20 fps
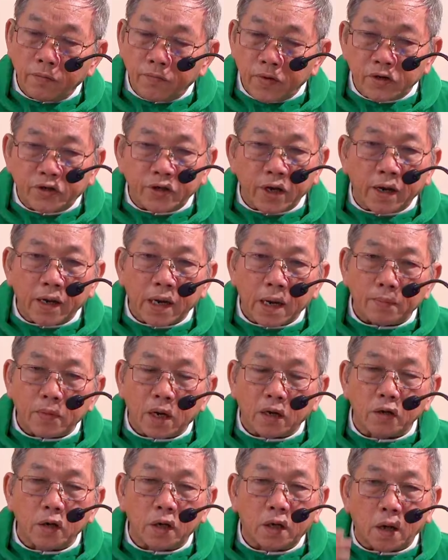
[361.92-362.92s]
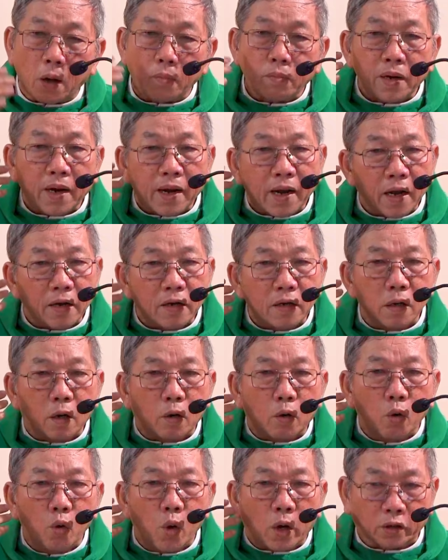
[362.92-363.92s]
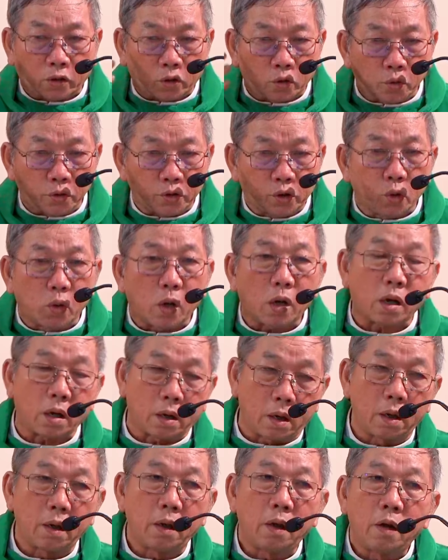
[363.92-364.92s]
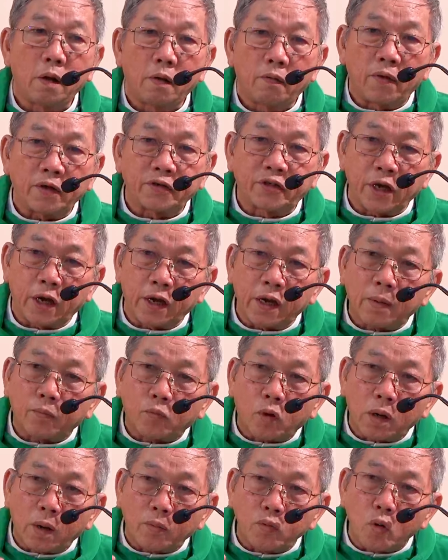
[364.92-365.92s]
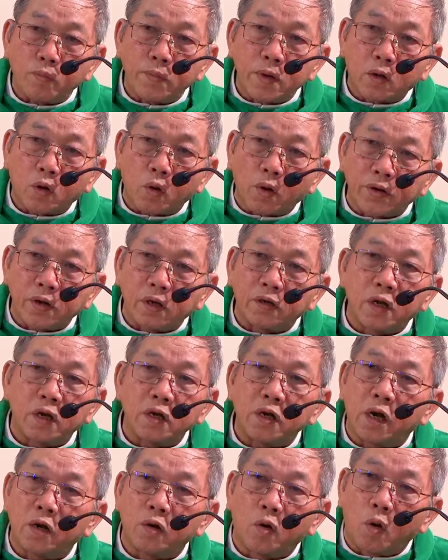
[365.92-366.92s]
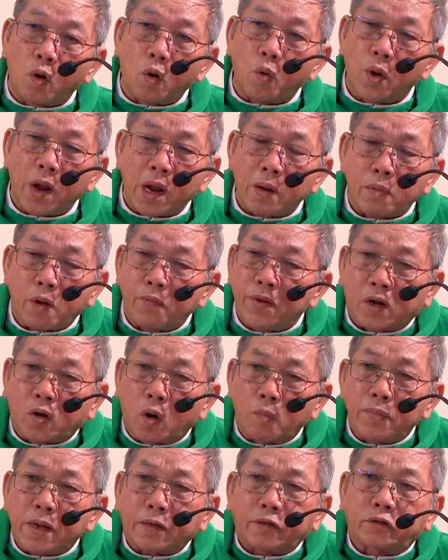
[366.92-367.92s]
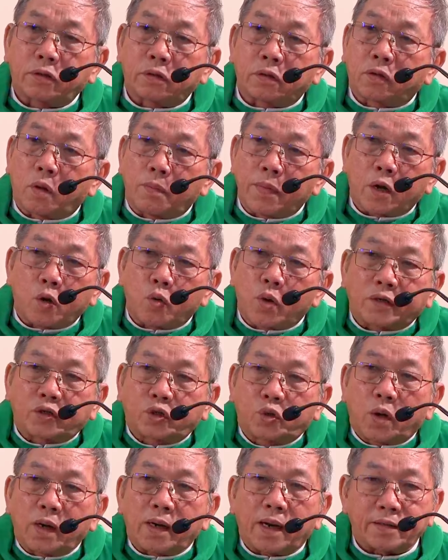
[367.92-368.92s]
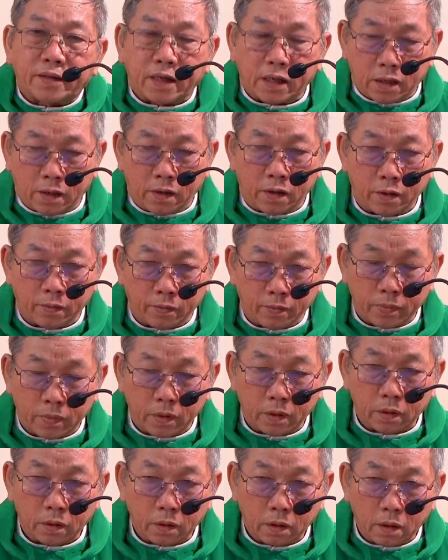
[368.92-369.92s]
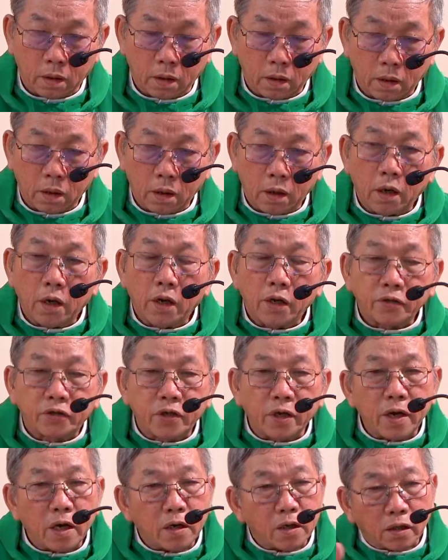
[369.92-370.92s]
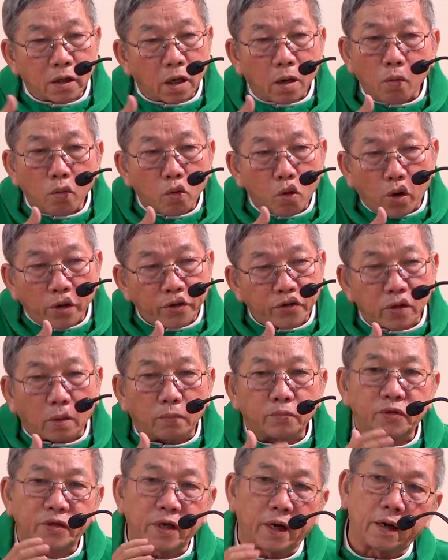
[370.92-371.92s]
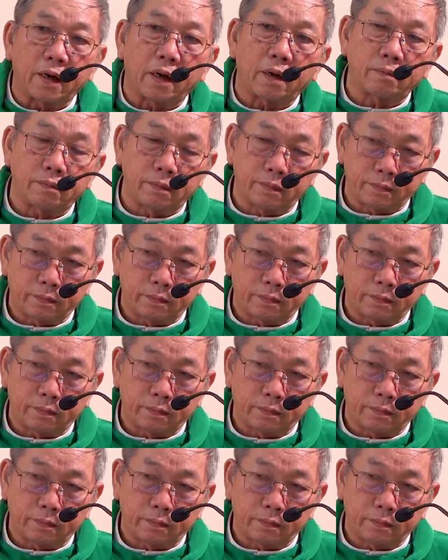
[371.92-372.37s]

vì trẻ em là người không nghe được luật của Chúa, và trẻ em có lắm lúc bị coi như những người ô uế, bởi vì không biết luật Chúa là gì. Cho nên người ta không coi trọng trẻ em.